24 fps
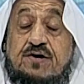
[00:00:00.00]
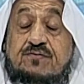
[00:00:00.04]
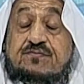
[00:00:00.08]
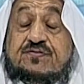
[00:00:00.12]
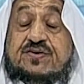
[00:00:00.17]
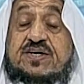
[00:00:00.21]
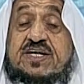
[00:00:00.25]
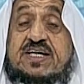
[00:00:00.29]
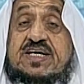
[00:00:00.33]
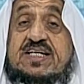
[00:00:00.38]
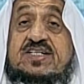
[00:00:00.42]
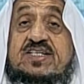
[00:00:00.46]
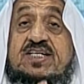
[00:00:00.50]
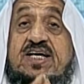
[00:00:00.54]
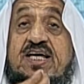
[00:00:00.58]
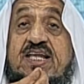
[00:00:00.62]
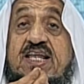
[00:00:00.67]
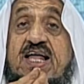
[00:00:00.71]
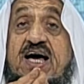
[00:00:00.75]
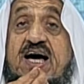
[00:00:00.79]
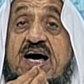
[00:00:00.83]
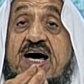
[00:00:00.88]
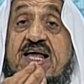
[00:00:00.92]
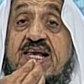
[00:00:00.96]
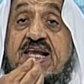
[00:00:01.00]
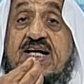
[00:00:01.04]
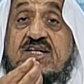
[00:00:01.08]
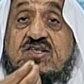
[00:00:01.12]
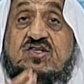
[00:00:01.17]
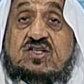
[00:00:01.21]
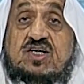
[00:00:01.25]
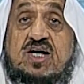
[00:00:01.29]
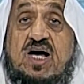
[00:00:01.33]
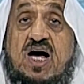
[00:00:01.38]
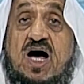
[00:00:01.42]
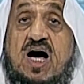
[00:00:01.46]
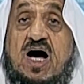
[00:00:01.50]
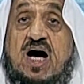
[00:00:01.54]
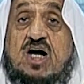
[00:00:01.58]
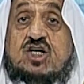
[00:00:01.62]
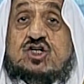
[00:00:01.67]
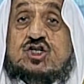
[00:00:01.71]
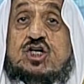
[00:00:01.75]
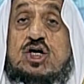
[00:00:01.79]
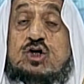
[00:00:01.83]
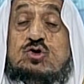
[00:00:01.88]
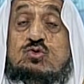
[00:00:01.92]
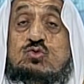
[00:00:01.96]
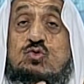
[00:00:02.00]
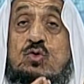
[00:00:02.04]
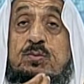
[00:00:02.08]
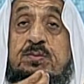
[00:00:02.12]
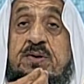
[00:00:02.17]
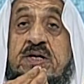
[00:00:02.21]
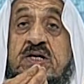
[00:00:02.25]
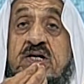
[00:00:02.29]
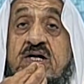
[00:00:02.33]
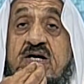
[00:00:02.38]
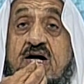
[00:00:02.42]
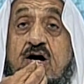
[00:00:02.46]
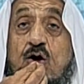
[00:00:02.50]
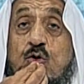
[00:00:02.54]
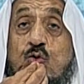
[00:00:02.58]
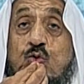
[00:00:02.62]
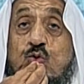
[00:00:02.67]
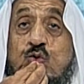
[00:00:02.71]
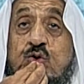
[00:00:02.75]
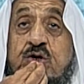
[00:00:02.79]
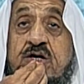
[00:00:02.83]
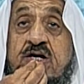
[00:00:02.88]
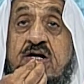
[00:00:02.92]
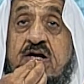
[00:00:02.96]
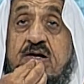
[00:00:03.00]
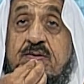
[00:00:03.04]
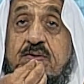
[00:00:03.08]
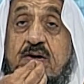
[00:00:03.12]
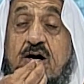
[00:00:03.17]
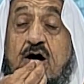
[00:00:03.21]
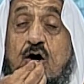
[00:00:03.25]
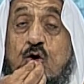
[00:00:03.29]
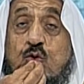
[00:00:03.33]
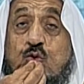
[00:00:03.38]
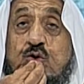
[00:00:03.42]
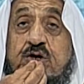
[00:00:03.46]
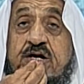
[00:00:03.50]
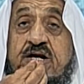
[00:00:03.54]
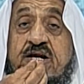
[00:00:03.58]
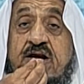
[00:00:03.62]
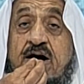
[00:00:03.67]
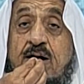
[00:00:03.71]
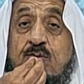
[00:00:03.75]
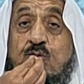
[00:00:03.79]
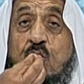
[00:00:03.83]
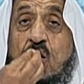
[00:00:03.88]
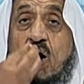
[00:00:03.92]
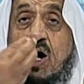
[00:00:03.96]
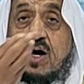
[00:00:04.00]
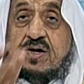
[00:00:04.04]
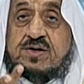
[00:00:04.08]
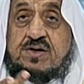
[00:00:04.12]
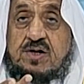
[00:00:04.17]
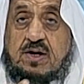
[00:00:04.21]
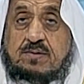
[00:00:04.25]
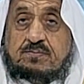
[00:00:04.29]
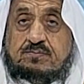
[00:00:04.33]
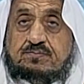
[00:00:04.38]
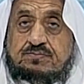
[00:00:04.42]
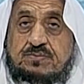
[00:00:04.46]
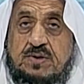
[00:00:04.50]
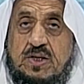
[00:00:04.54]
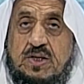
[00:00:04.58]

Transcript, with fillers: في دلالتها أشد من كون قولنا محرم